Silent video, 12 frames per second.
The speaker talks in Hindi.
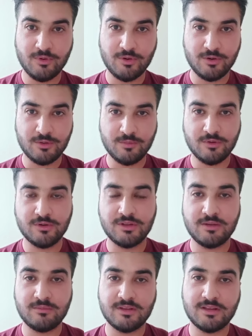बहुत बहुत
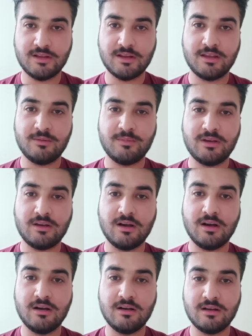हिम्मत हर के मैं
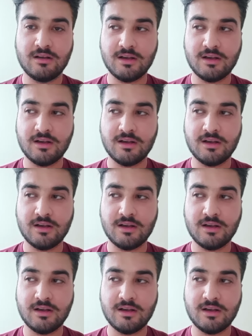आ, हाँ,